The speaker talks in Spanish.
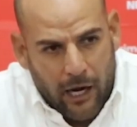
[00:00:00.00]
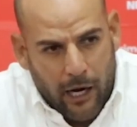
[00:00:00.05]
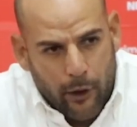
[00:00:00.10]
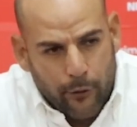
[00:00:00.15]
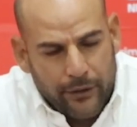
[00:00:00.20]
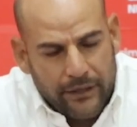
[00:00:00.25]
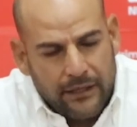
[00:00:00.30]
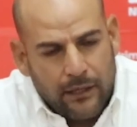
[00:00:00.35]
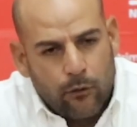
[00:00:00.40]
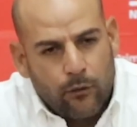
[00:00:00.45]

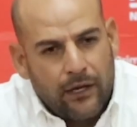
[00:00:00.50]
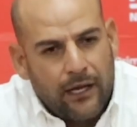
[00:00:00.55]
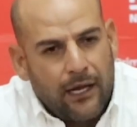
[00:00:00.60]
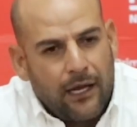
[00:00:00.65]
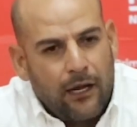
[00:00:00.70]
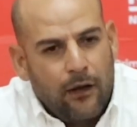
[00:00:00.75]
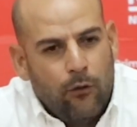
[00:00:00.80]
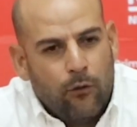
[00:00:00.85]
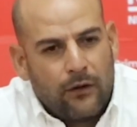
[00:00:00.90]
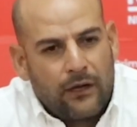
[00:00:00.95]
ahorita lo
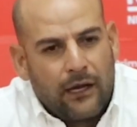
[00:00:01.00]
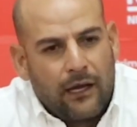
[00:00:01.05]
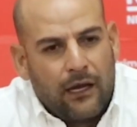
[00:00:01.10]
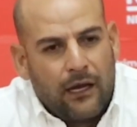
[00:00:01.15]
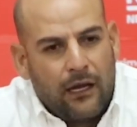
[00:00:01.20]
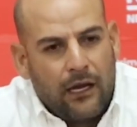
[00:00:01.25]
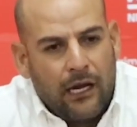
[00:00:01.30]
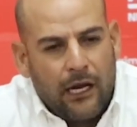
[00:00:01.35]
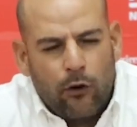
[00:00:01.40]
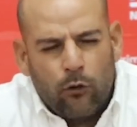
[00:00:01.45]
que, lo
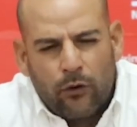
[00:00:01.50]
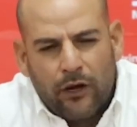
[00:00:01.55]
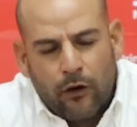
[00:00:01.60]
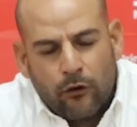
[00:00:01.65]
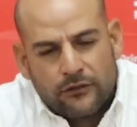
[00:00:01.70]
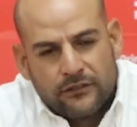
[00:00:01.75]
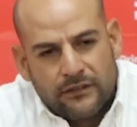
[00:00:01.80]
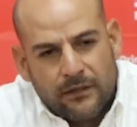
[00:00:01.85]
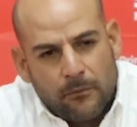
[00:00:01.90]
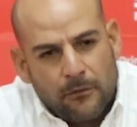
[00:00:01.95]
que, en lo que
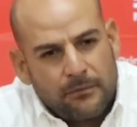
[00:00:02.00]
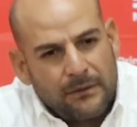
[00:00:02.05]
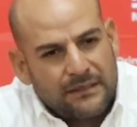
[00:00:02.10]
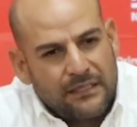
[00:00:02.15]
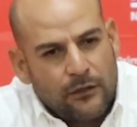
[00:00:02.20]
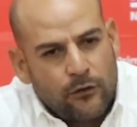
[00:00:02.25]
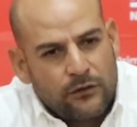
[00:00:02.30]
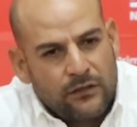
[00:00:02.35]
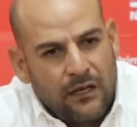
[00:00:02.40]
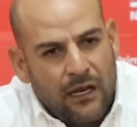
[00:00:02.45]
nos estamos
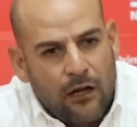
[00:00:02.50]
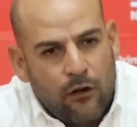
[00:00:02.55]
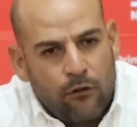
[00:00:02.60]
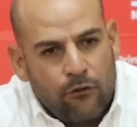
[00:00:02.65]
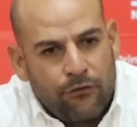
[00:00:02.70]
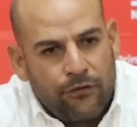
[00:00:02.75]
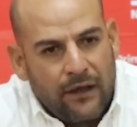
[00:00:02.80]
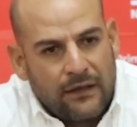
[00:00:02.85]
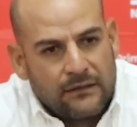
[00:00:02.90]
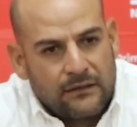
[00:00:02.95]
basando es en la
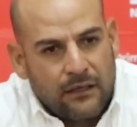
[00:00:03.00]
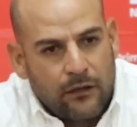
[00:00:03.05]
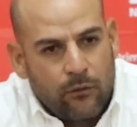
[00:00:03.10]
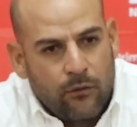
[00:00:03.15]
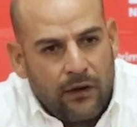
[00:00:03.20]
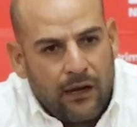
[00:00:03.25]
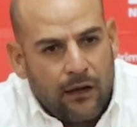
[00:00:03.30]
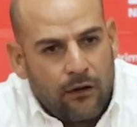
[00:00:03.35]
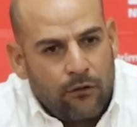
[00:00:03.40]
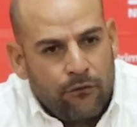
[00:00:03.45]
confianza, ¿no?
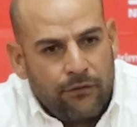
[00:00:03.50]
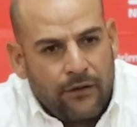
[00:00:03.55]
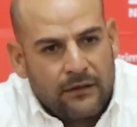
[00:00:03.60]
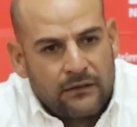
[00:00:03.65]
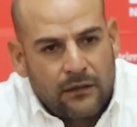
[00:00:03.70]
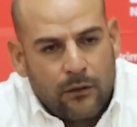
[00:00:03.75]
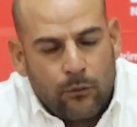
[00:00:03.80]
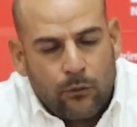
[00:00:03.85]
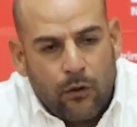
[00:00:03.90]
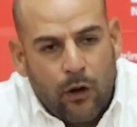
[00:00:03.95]
en la
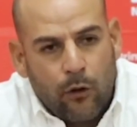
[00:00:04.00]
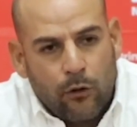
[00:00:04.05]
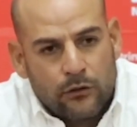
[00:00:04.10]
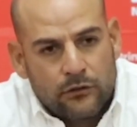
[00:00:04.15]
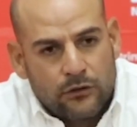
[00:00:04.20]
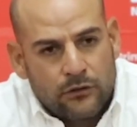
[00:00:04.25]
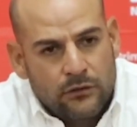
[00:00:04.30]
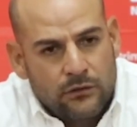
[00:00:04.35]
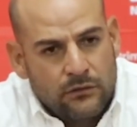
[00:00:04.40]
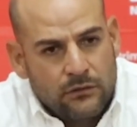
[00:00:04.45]
confianza uno al
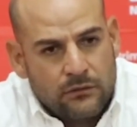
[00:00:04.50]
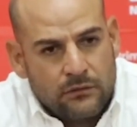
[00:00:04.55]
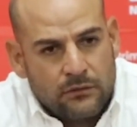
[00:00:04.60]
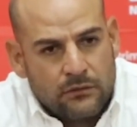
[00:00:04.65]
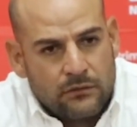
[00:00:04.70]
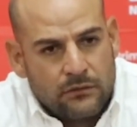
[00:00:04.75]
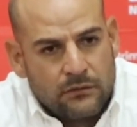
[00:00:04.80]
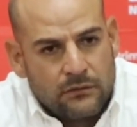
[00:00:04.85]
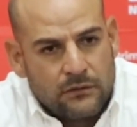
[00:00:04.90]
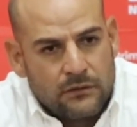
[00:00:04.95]
otro,
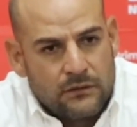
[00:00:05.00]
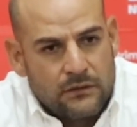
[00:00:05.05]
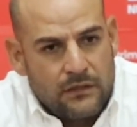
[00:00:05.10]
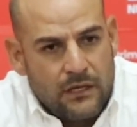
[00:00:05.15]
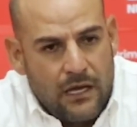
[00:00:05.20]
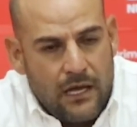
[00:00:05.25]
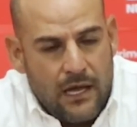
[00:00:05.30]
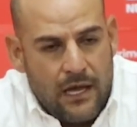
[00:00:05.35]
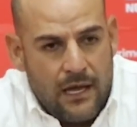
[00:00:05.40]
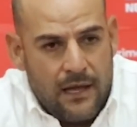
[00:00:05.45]

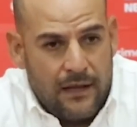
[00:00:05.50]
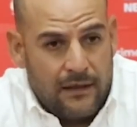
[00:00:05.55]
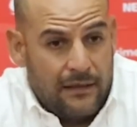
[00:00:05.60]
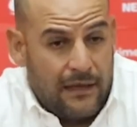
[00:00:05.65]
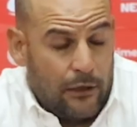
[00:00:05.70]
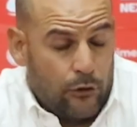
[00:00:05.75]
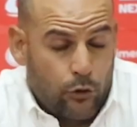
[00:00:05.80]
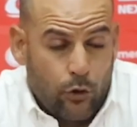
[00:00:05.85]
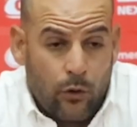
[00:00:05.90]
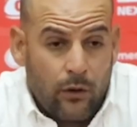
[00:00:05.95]
¿sí?
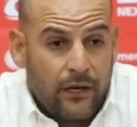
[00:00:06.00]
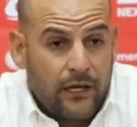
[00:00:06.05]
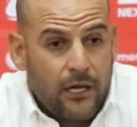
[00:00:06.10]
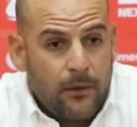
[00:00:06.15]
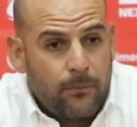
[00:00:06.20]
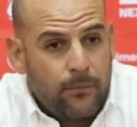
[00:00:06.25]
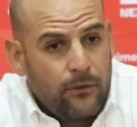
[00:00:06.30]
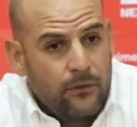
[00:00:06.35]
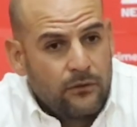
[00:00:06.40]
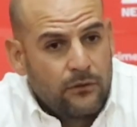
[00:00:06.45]
de todo el
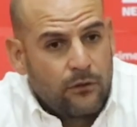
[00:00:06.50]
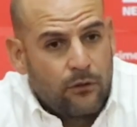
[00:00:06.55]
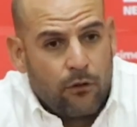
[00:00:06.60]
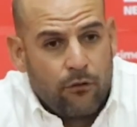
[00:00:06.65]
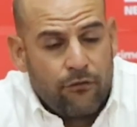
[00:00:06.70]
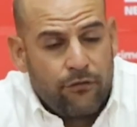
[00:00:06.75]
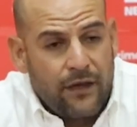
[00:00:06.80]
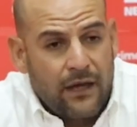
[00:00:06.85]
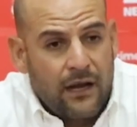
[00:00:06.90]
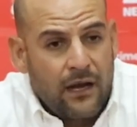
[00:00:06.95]
equipo.
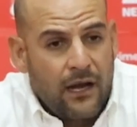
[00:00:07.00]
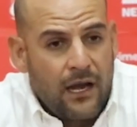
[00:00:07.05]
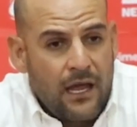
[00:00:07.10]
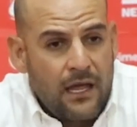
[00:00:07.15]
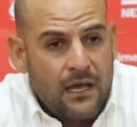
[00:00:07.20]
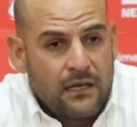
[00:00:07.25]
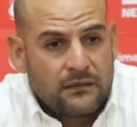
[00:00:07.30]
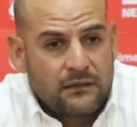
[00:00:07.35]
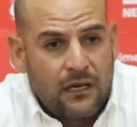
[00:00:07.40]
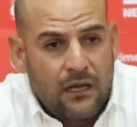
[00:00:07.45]
Confiar en
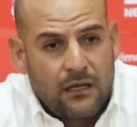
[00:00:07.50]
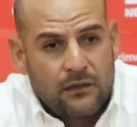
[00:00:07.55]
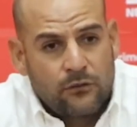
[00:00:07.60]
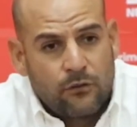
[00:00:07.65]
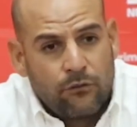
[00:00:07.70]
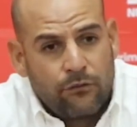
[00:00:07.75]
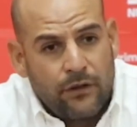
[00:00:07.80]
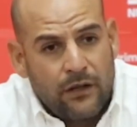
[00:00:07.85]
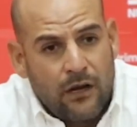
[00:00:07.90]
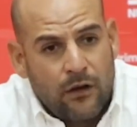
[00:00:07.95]
ellas, que ellas
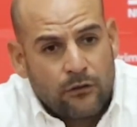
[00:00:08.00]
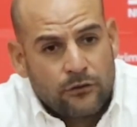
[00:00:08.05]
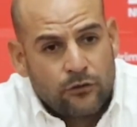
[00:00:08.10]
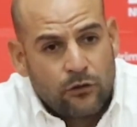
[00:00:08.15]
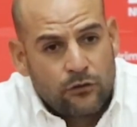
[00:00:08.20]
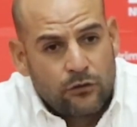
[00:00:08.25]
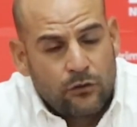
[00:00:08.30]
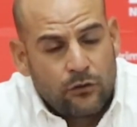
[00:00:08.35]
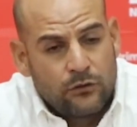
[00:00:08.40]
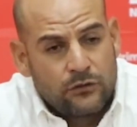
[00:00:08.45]
confíen en
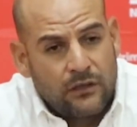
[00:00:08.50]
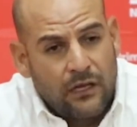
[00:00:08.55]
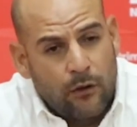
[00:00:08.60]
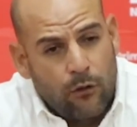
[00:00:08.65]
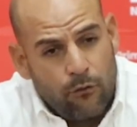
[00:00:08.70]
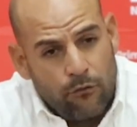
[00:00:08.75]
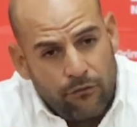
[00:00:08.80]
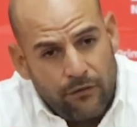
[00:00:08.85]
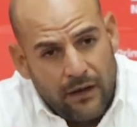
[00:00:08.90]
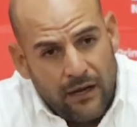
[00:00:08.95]
nosotros, que
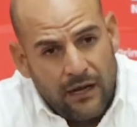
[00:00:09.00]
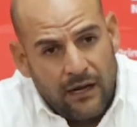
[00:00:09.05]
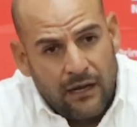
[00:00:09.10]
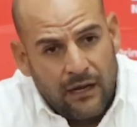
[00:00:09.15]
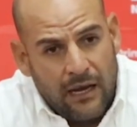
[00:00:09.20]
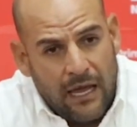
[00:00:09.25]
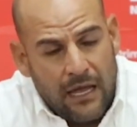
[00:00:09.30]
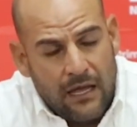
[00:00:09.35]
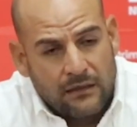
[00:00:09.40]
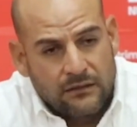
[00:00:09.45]

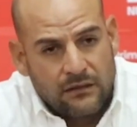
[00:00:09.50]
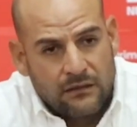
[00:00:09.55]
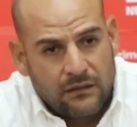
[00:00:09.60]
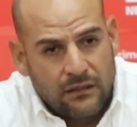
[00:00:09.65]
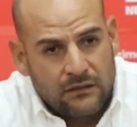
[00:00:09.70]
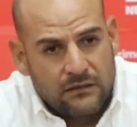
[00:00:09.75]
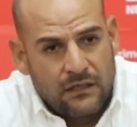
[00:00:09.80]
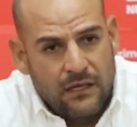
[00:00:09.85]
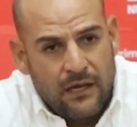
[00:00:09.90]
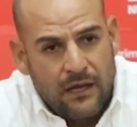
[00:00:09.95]
confíen ellas
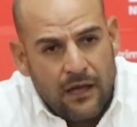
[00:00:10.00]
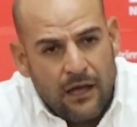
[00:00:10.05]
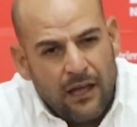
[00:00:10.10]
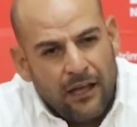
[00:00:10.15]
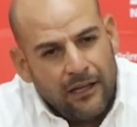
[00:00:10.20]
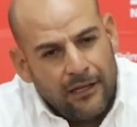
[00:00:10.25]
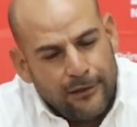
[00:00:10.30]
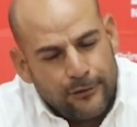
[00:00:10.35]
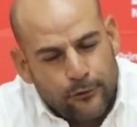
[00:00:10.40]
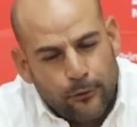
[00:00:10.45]
entre sí,
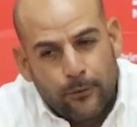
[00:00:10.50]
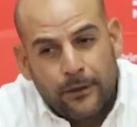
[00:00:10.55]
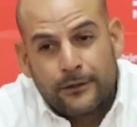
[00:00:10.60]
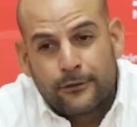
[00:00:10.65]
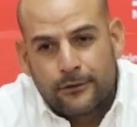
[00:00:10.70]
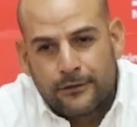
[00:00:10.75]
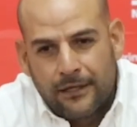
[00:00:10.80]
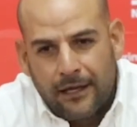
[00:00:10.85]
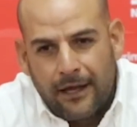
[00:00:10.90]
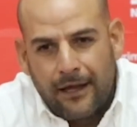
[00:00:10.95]
y sobre
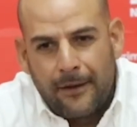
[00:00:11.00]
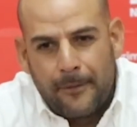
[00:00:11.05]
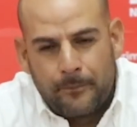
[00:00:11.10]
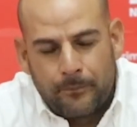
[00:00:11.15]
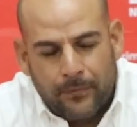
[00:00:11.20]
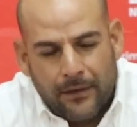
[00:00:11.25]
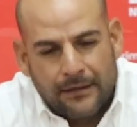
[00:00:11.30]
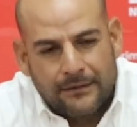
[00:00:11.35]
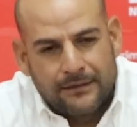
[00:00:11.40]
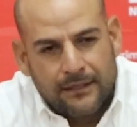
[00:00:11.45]
eso se,
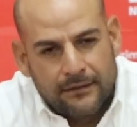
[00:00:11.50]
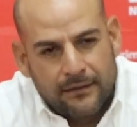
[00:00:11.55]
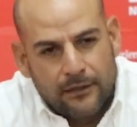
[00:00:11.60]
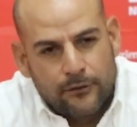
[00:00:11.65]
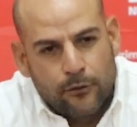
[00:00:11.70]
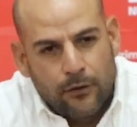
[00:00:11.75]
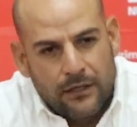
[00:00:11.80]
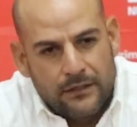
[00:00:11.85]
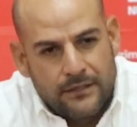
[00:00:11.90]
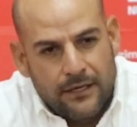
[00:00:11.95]
se
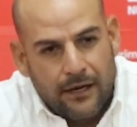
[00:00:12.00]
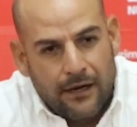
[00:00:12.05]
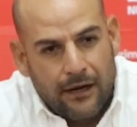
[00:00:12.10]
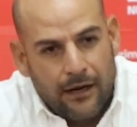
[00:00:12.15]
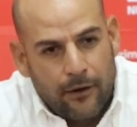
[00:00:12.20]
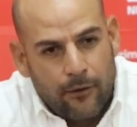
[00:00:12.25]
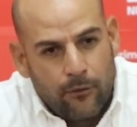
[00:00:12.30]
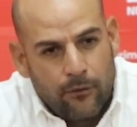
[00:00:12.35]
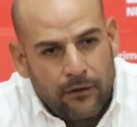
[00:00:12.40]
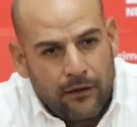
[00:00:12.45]
trató la
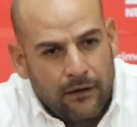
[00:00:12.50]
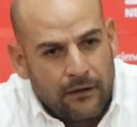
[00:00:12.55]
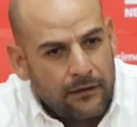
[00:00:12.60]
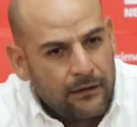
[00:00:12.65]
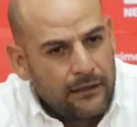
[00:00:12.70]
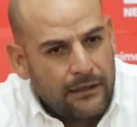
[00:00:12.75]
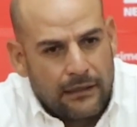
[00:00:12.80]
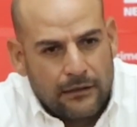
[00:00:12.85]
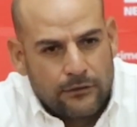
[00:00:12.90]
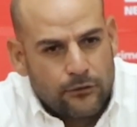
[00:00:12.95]
charla, ¿no?
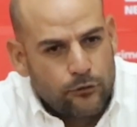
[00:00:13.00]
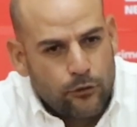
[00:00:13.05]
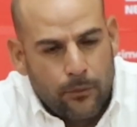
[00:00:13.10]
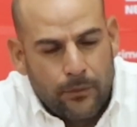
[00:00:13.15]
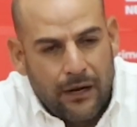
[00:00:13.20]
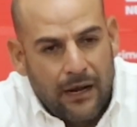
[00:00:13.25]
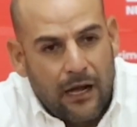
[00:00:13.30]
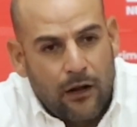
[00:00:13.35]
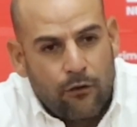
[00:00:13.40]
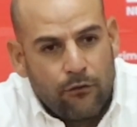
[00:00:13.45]

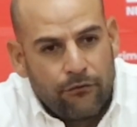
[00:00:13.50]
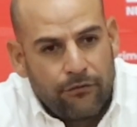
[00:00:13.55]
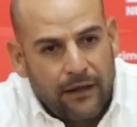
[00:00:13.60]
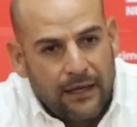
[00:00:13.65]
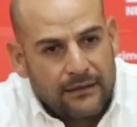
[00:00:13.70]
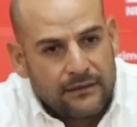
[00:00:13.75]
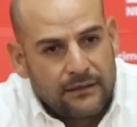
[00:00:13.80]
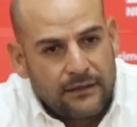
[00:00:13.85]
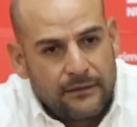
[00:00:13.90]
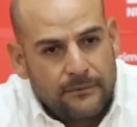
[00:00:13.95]
sobre la
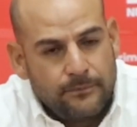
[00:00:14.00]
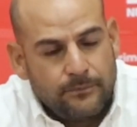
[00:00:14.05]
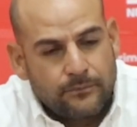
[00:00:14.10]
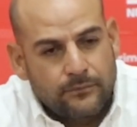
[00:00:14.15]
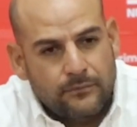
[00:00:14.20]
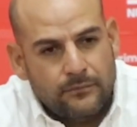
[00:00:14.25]
confianza.